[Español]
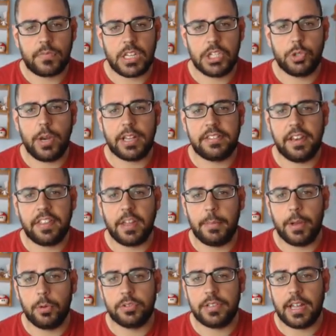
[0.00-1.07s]
Es una actriz que
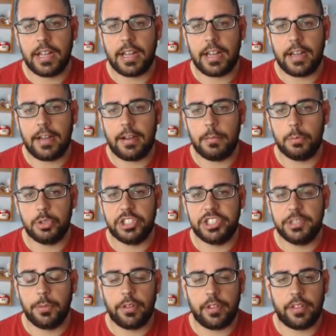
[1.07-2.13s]
me gusta
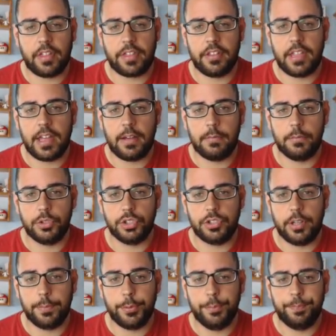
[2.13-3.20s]
muchísimo desde hace ya mucho
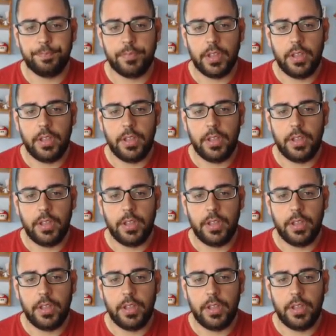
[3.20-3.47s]
tiempo.